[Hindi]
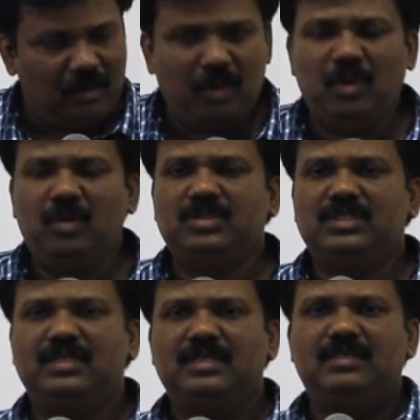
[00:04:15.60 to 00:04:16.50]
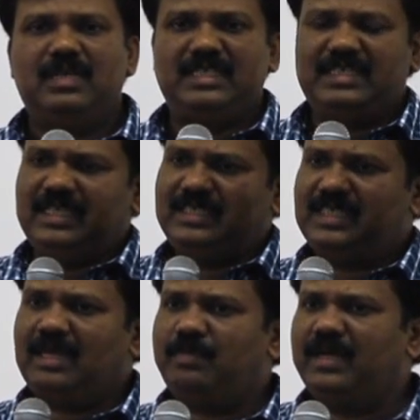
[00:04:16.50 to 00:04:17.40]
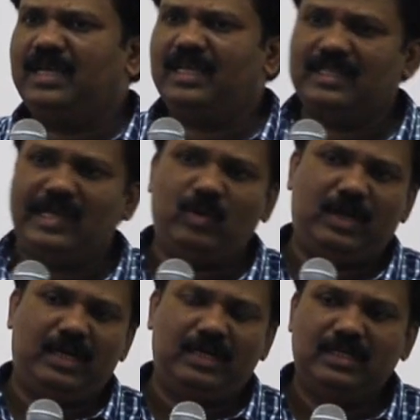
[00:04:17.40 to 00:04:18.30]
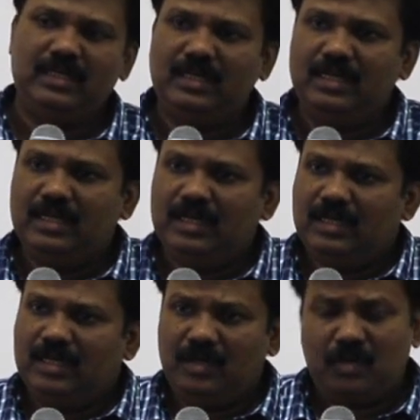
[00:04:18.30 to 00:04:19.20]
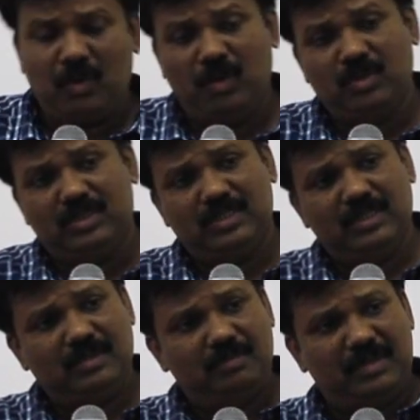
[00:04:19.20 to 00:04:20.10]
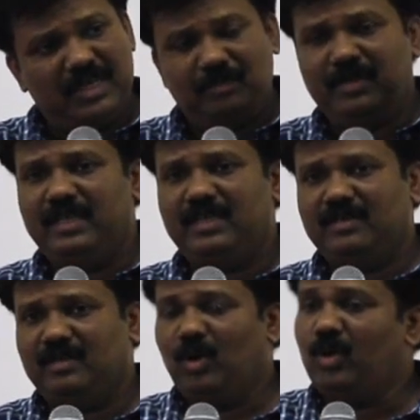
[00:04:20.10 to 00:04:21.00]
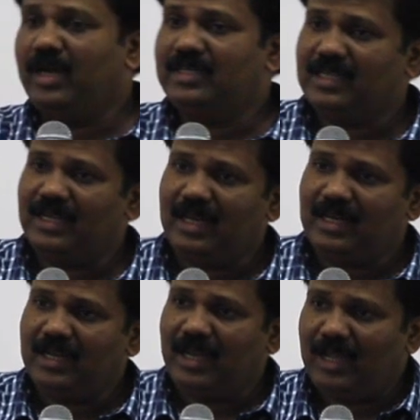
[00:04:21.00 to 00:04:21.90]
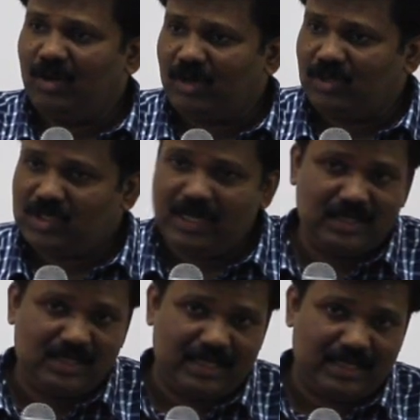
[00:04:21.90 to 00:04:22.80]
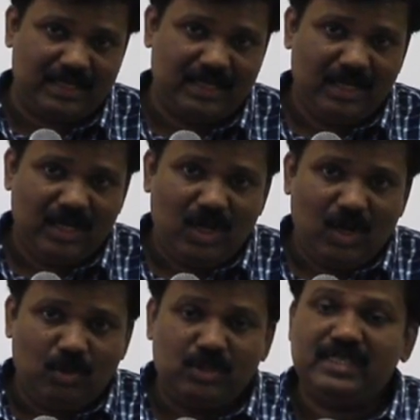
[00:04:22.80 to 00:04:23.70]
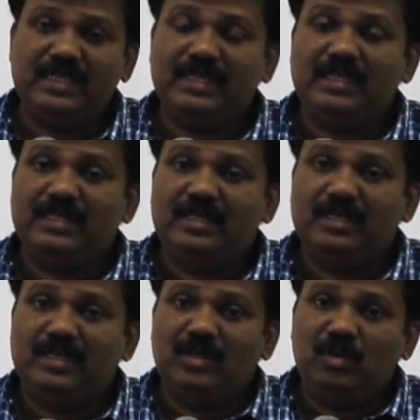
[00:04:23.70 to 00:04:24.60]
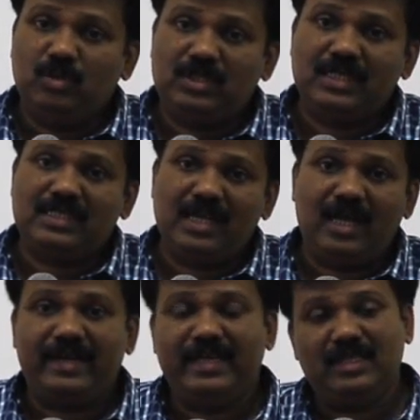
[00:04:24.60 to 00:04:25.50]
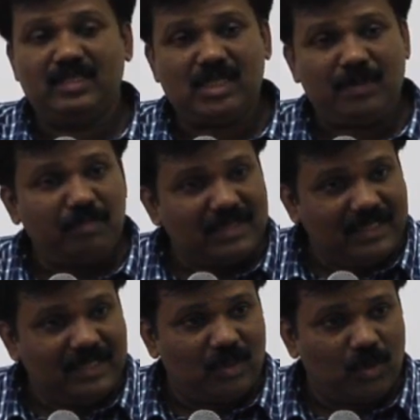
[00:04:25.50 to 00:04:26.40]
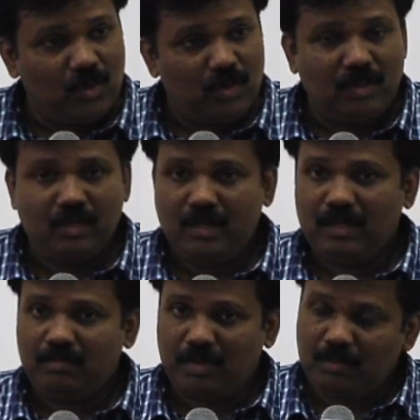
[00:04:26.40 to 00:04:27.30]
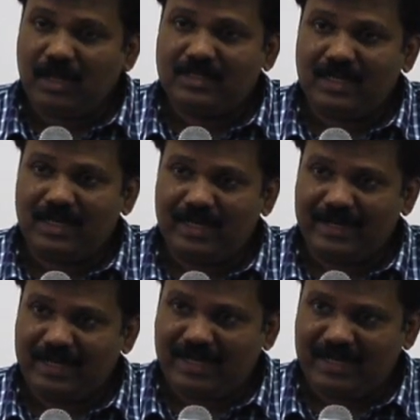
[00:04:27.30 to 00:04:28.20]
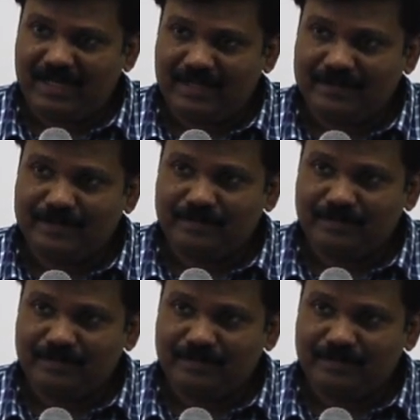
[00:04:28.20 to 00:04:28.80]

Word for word: रोज़ अच्छे अच्छे कपड़ा खरीदा होगा रोज बड़े बड़े होटल से खाना खाया होगा उस ढंग से उसने उसका सारे संपत्ति को बर्बाद करके रखा है